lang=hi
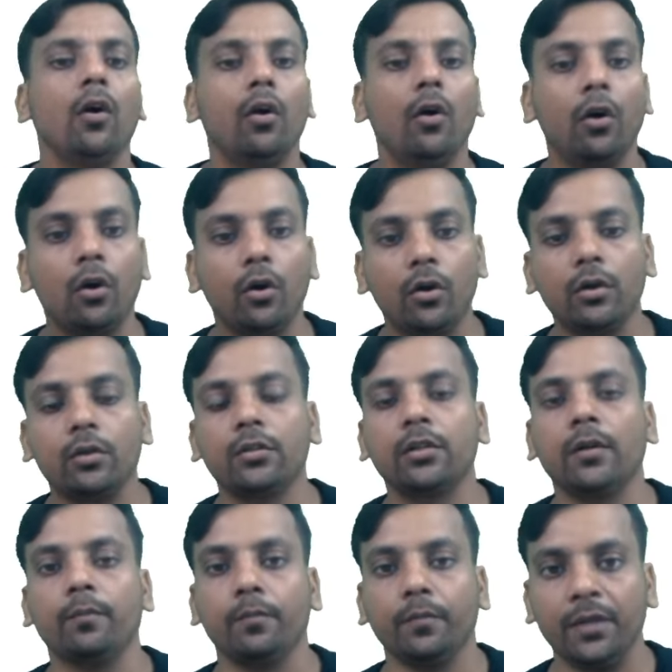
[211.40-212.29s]
और
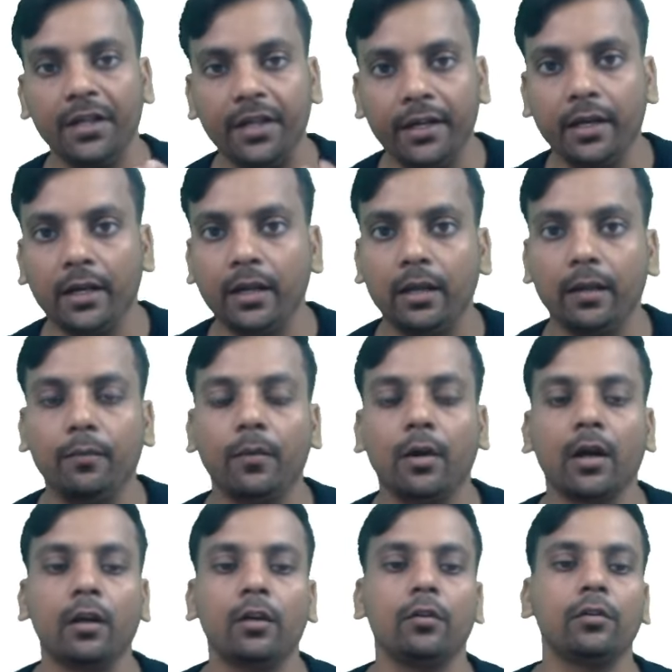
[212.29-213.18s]
जब नीडेड है
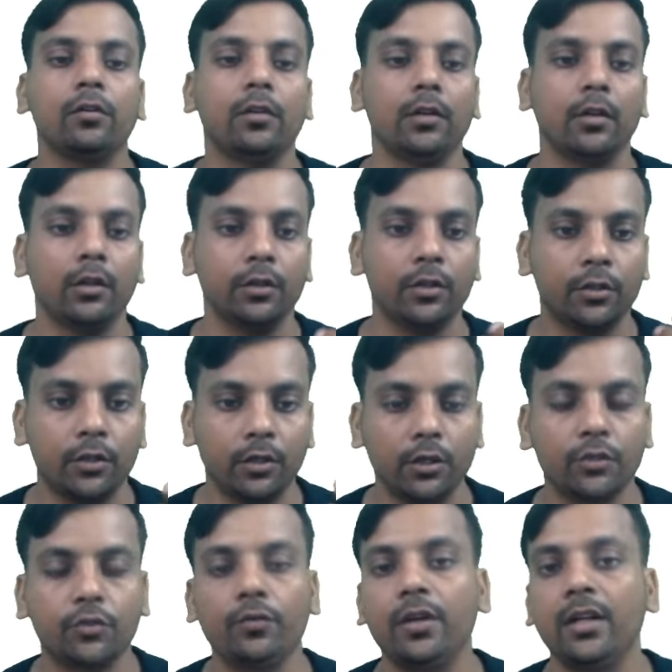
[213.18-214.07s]
अगर
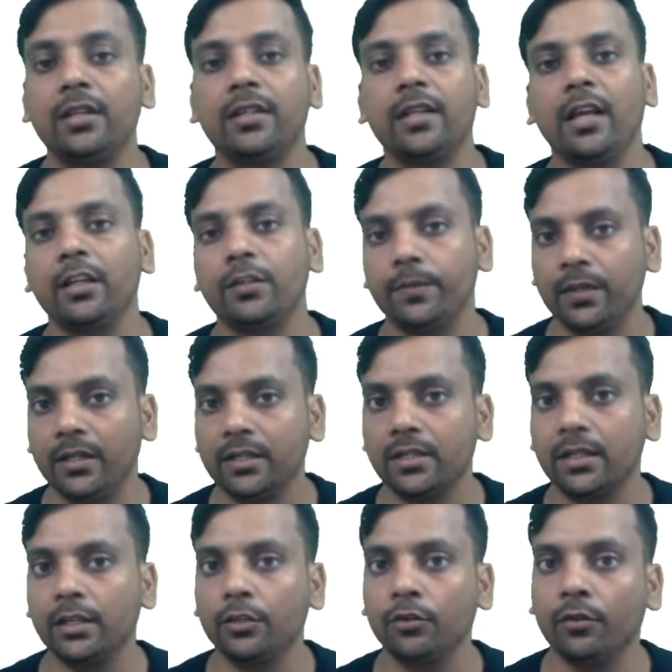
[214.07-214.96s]
स्टूडेंट्स या
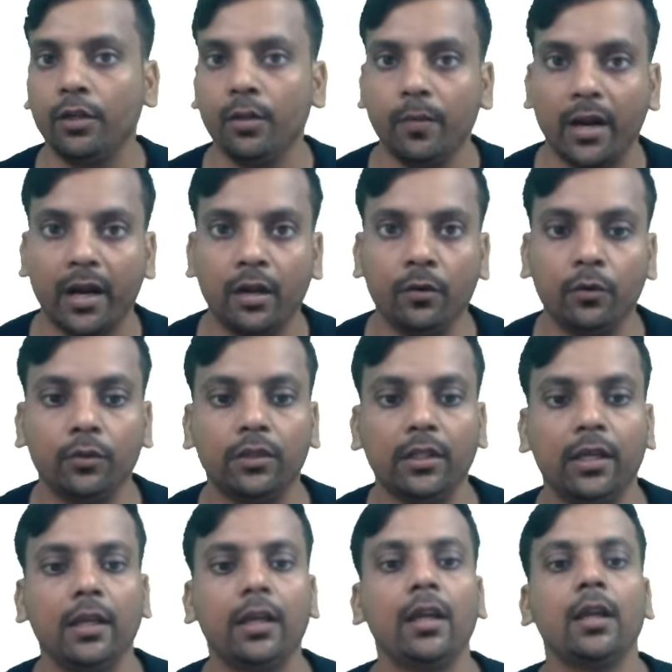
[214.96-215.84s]
स्टूडेंट्स के जो डिमांड
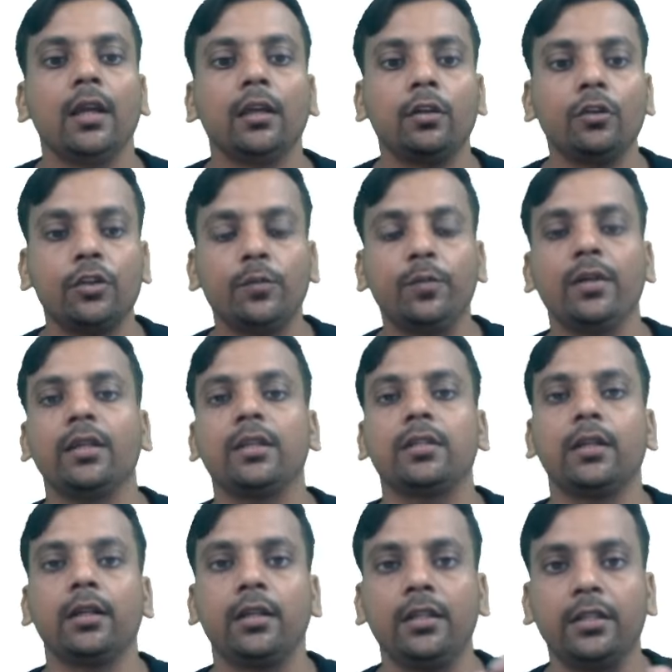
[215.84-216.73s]
होते हैं कि उसमें
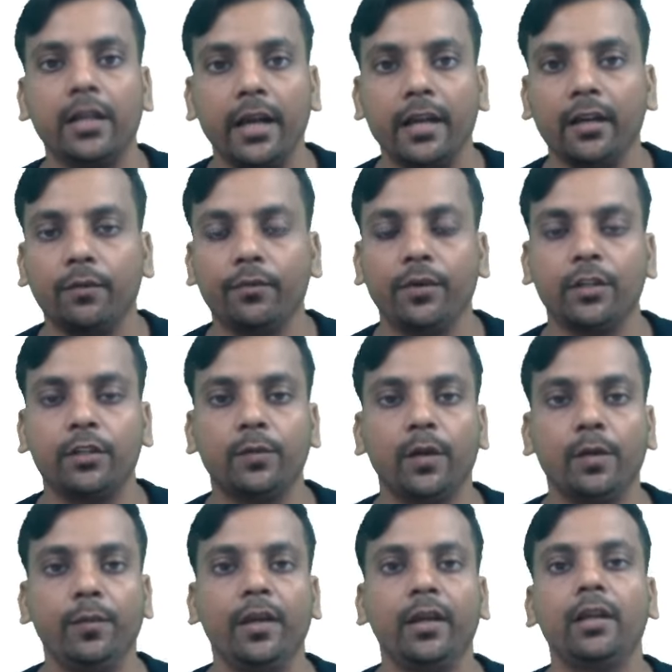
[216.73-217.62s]
जैसे डिजाइन ऑफ
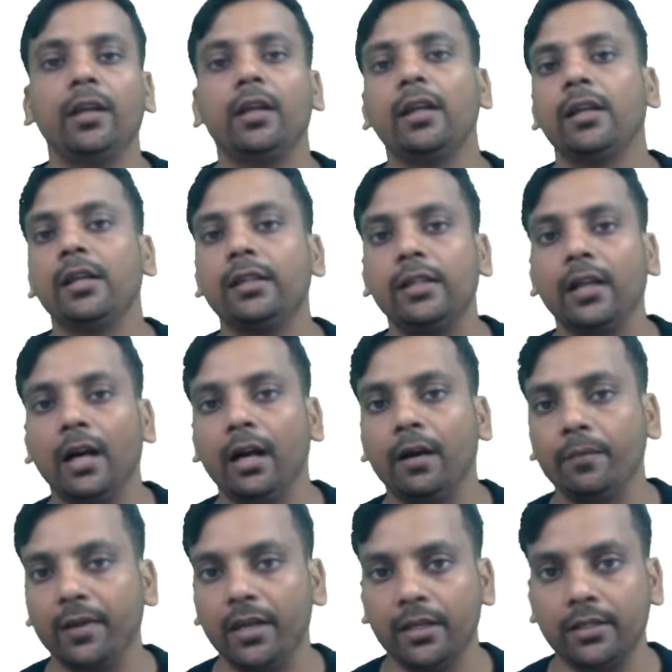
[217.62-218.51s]
एक्सपेरिमेंट या
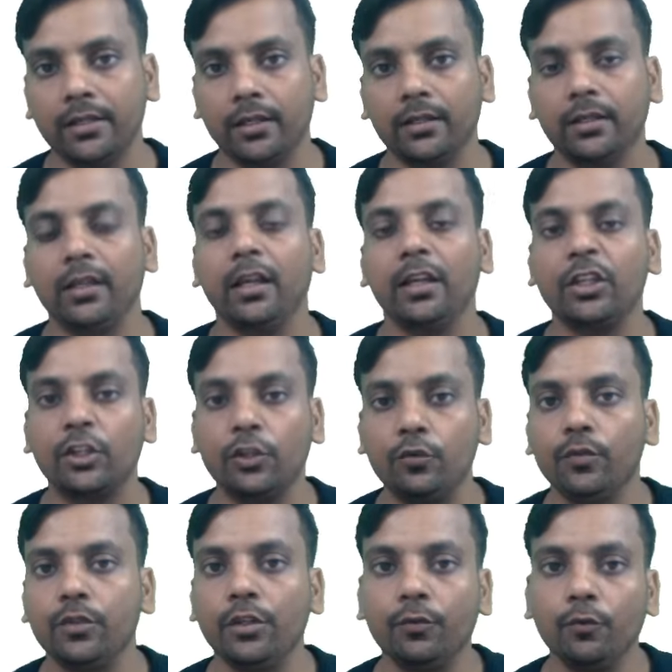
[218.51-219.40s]
हम कह सकते हैं एस
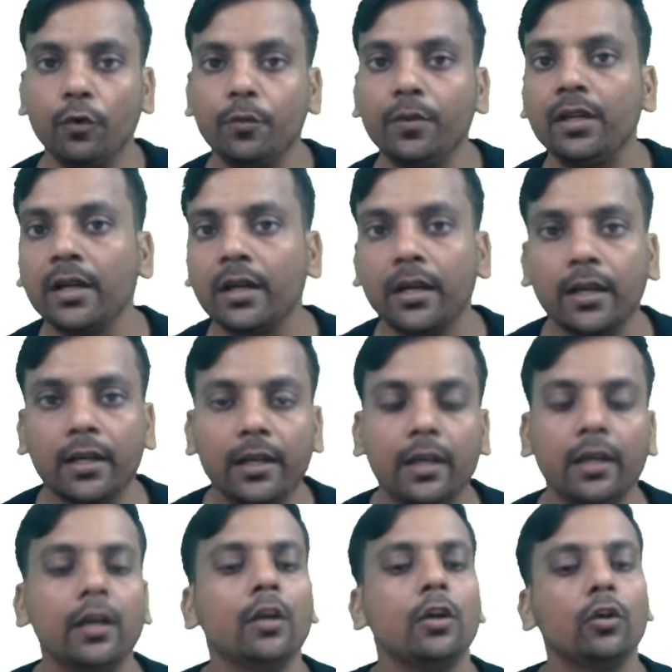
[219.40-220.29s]
वो भी अगर
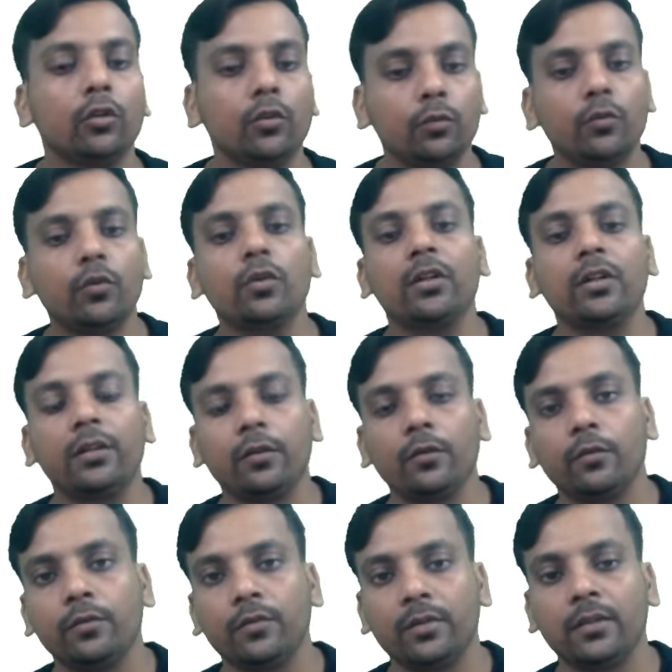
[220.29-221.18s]
रखिए तो वो
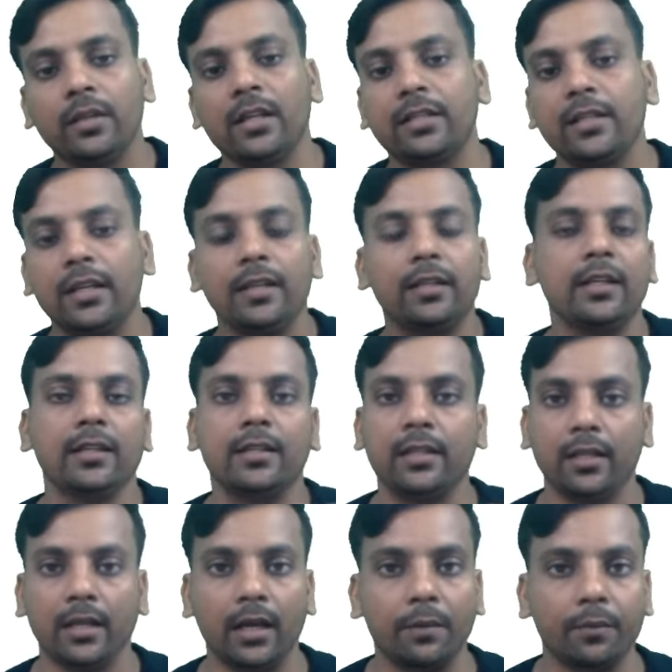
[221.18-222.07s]
जैसे
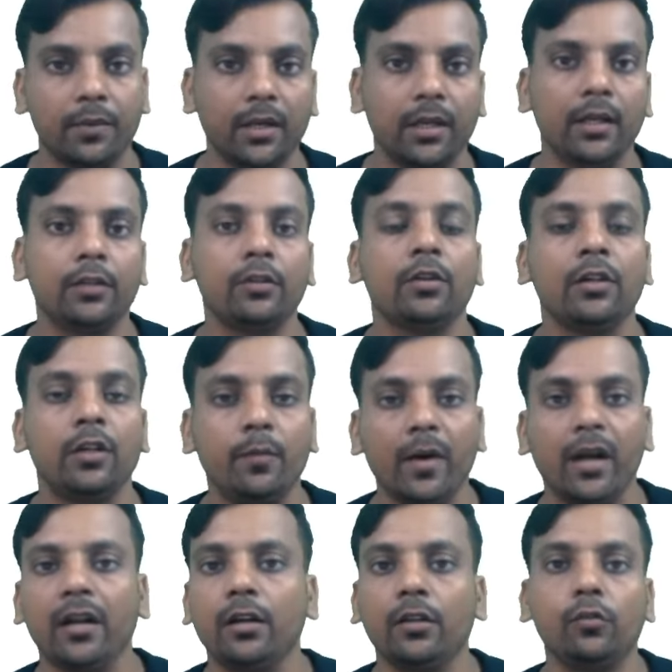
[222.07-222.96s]
जैसे आपके जो
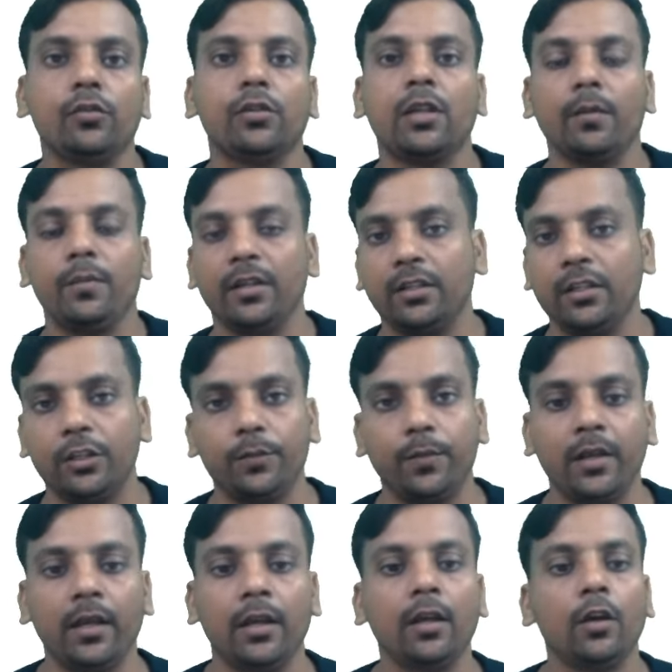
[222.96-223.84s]
डिमांड है तो उसके बेसिस
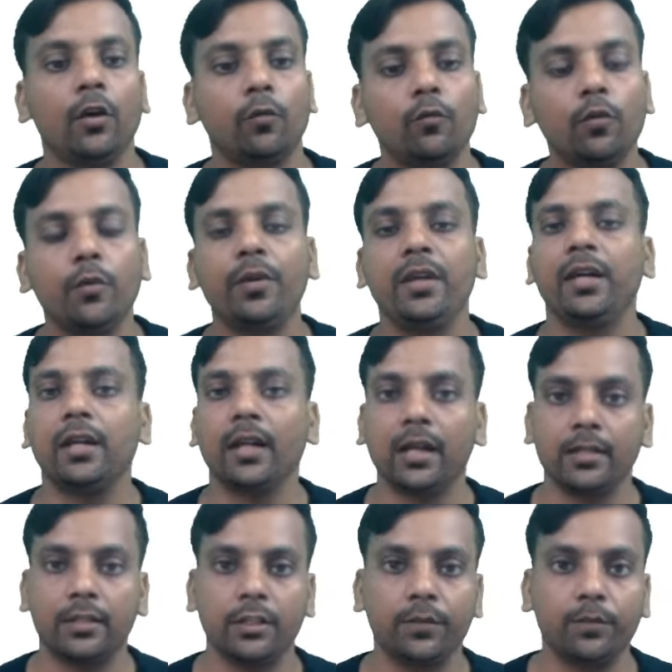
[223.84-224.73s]
पे वो भी
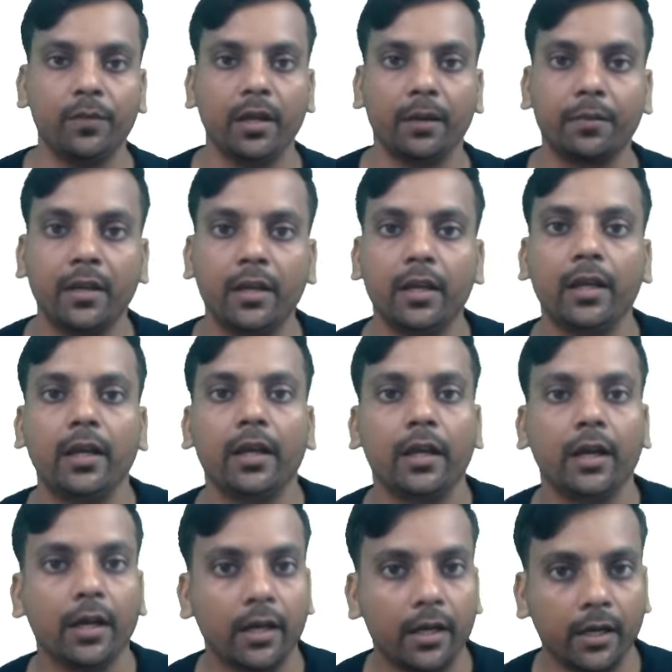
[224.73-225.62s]
क्लासेस में आपके ये
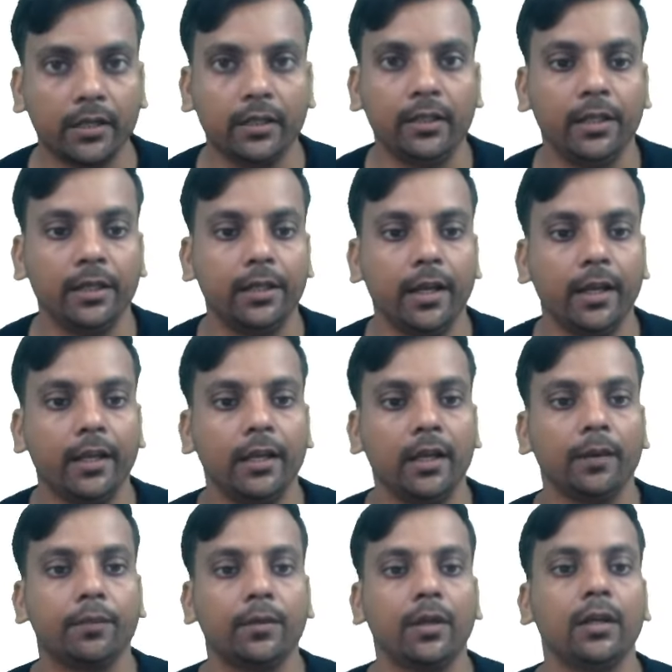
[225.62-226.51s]
रख दिए जाएंगे
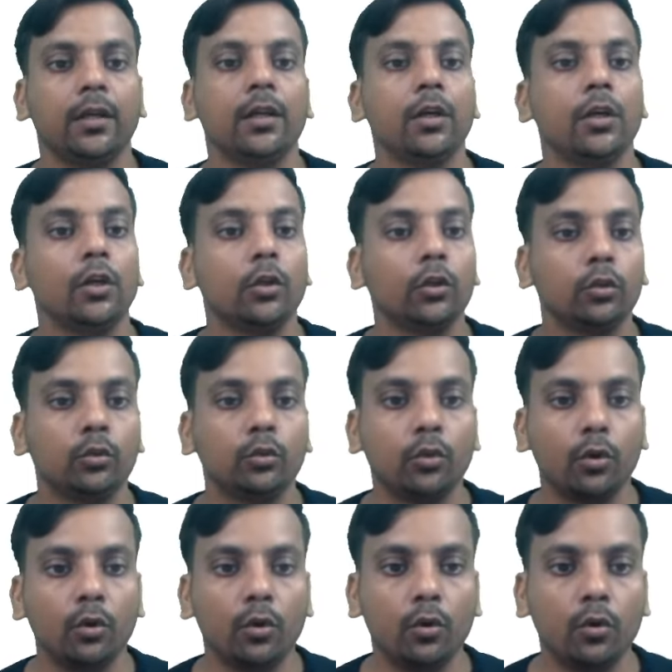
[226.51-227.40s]
आपके तो